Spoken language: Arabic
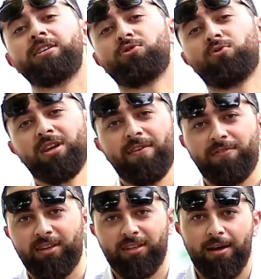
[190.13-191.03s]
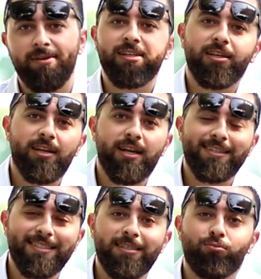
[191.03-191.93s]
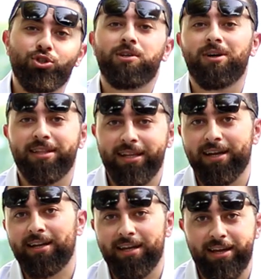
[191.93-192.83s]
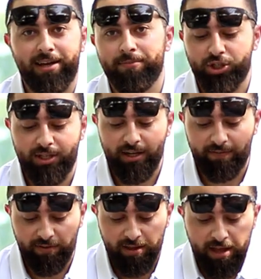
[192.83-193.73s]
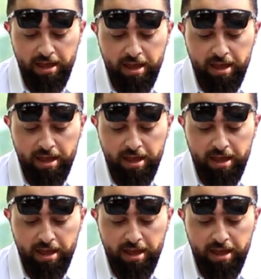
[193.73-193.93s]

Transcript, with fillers: سو كان في عندي ابيليتي ان انا ازيد مستوى الدخل اللي انا بشتغل فيه